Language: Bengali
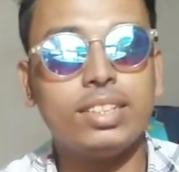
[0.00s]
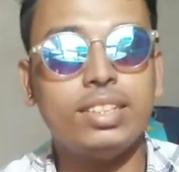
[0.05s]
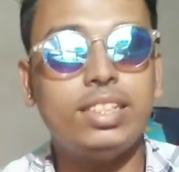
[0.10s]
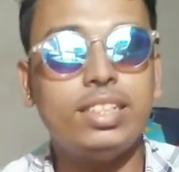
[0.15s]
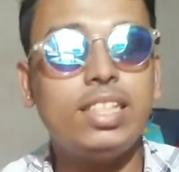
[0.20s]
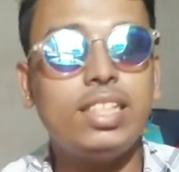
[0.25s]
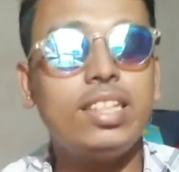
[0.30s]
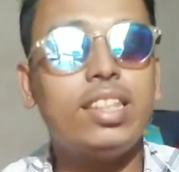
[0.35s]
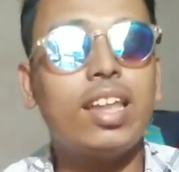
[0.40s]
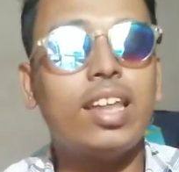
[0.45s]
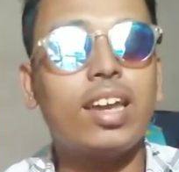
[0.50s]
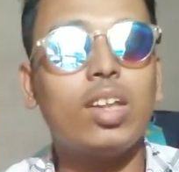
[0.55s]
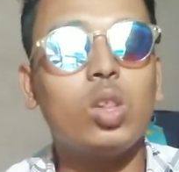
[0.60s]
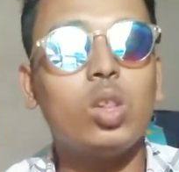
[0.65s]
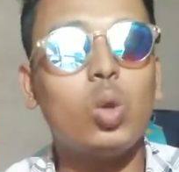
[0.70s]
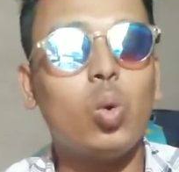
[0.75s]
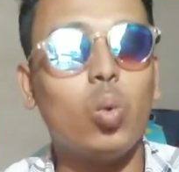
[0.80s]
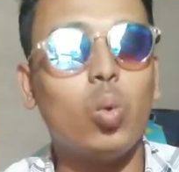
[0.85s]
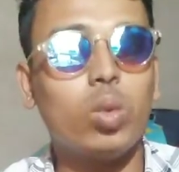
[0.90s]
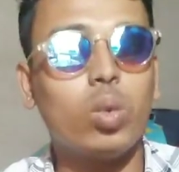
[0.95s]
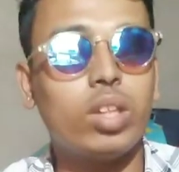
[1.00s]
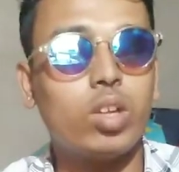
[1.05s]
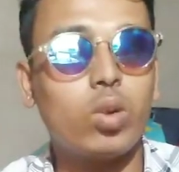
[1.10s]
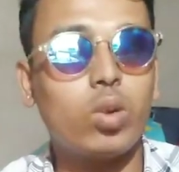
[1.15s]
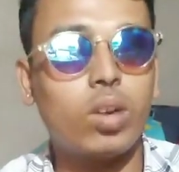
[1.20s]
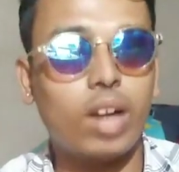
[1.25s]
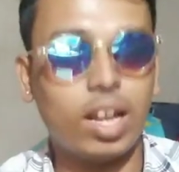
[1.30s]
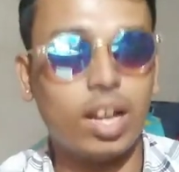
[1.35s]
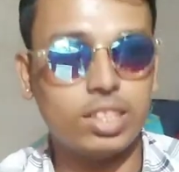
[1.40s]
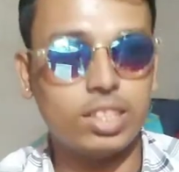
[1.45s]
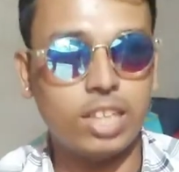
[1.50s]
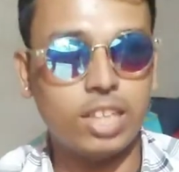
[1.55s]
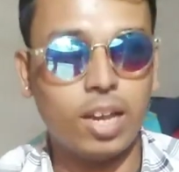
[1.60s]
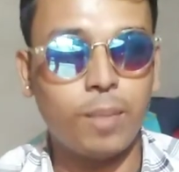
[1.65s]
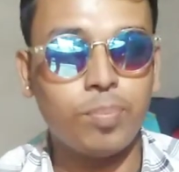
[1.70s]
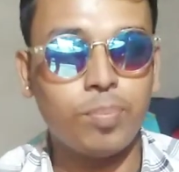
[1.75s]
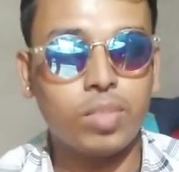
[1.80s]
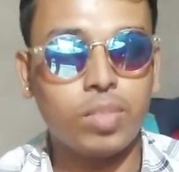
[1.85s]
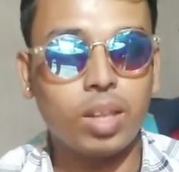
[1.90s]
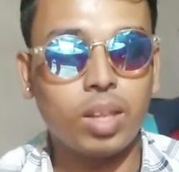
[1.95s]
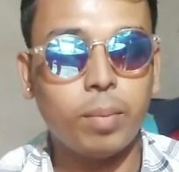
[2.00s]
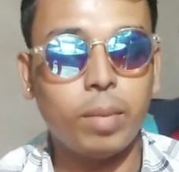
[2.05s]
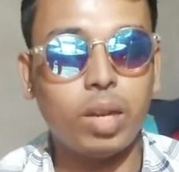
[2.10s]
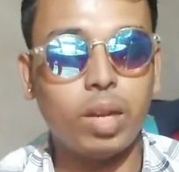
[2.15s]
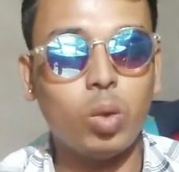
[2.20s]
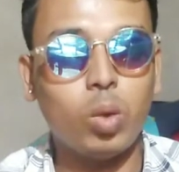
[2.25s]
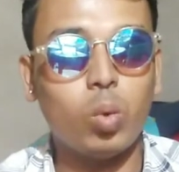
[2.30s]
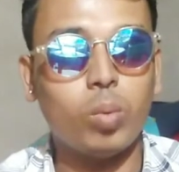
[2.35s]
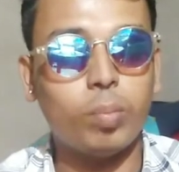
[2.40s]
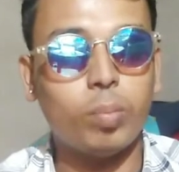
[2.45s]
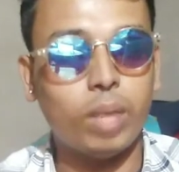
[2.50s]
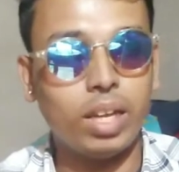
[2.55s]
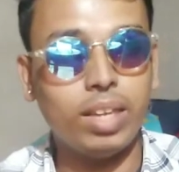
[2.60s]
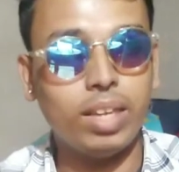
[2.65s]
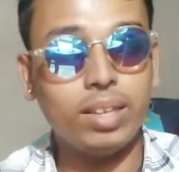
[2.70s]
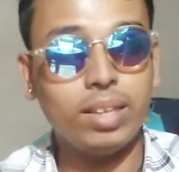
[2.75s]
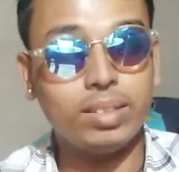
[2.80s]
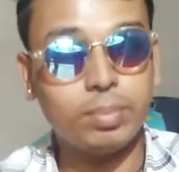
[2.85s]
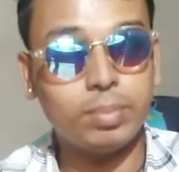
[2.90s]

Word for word: জিদ্দা কিন্তু ওদেরও রাজা মানে মানে